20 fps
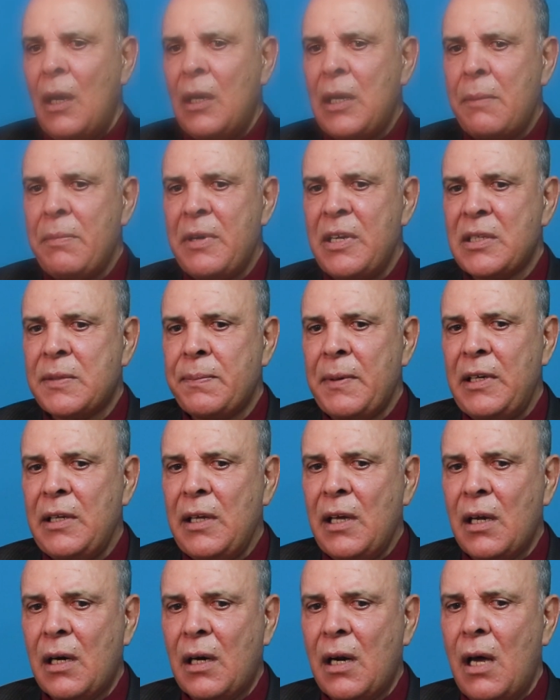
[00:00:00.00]
انا بالنسبه
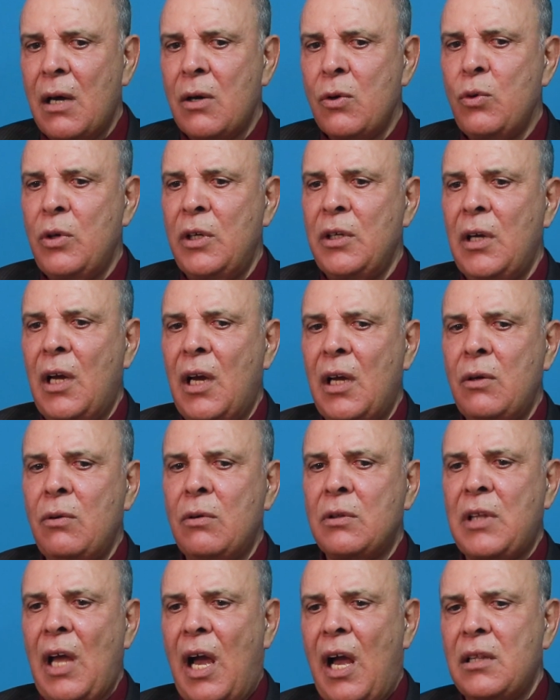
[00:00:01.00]
لي روحي
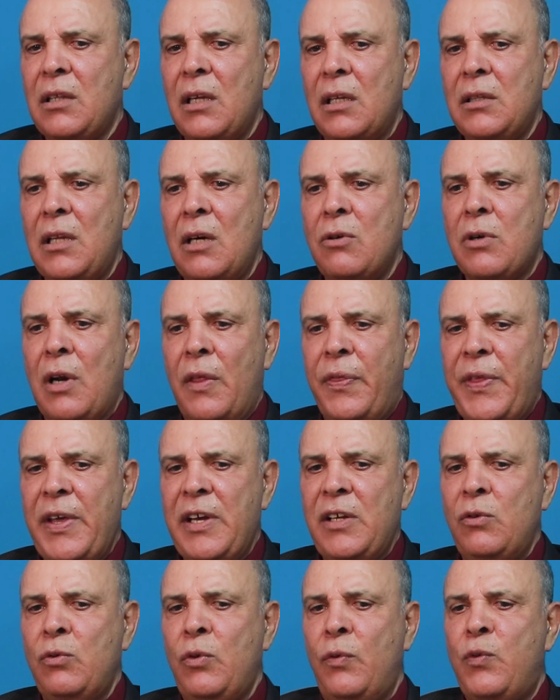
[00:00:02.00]
انه نتعدى الدور
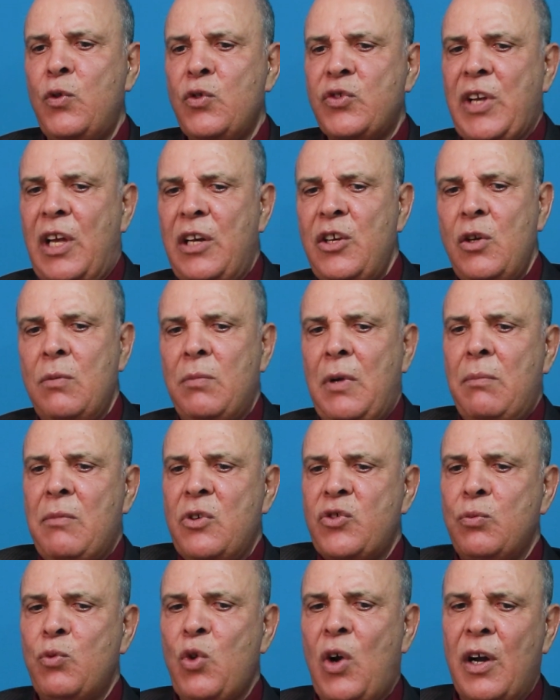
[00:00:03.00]
الثاني ونفوز عليهم
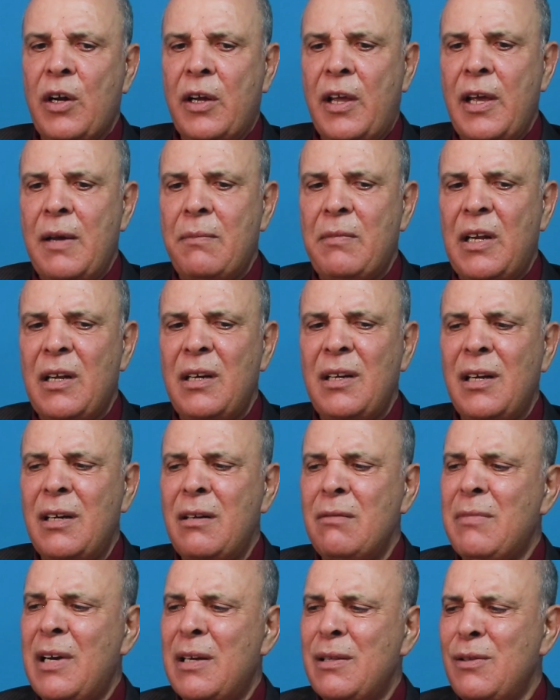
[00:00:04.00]
المجموعه كامله
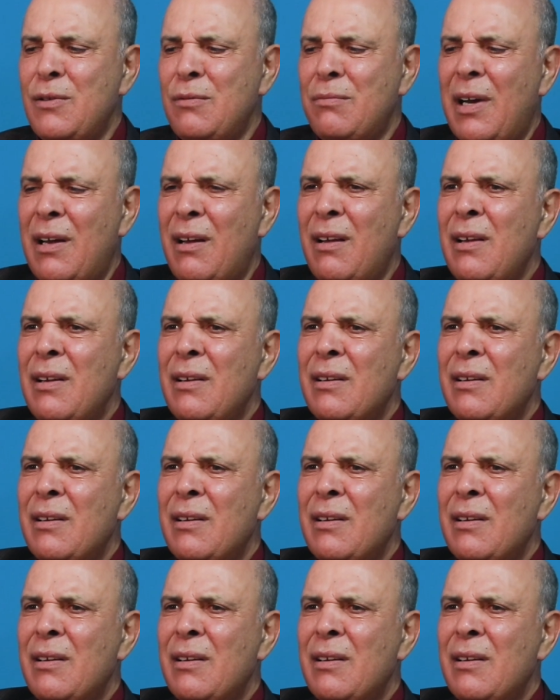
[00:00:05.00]
لانهم هذوما